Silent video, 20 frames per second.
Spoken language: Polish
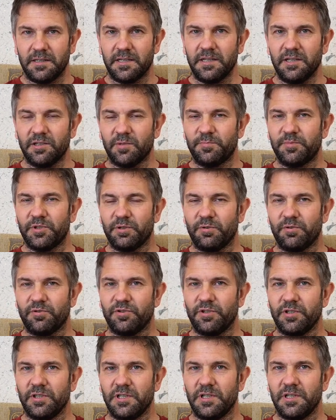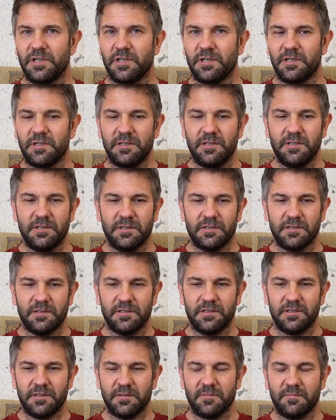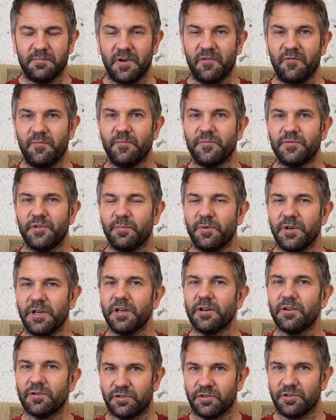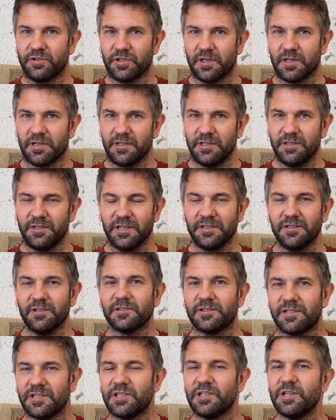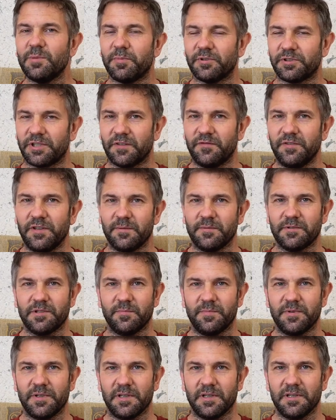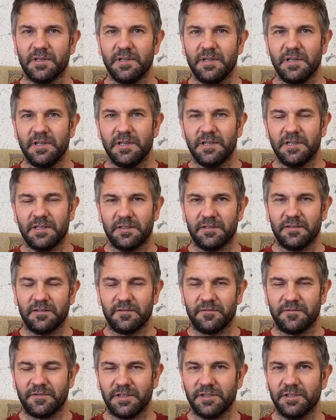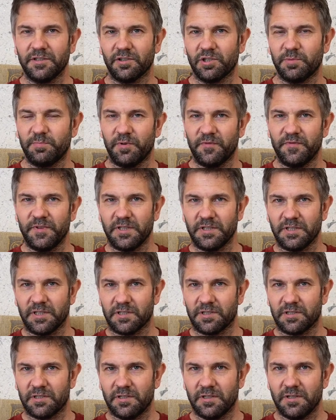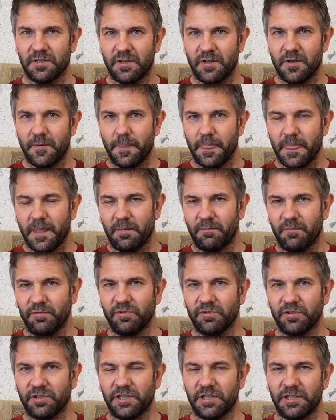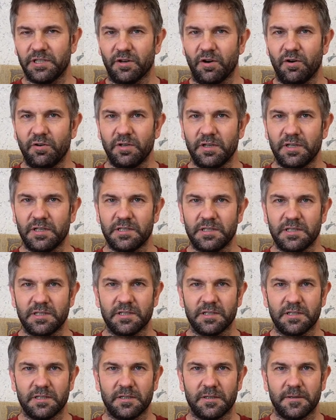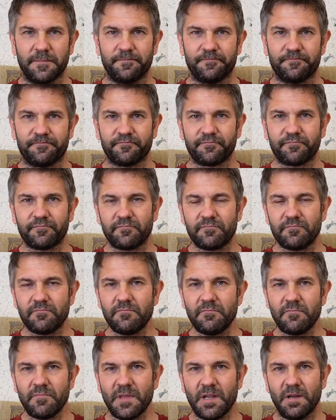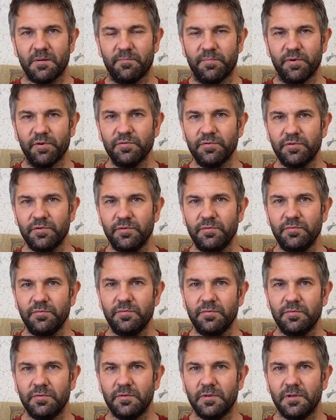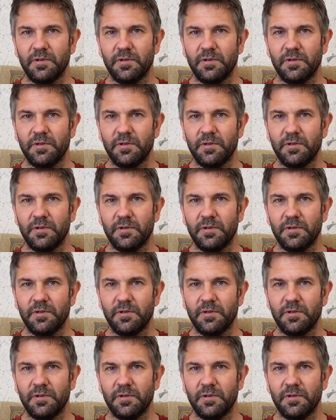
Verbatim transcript: jakie to przełożenie y, ma do mojego życia. I na to też nie potrafiłem sobie y, wtedy odpowiedzieć. Był to też taki okres y, buntu.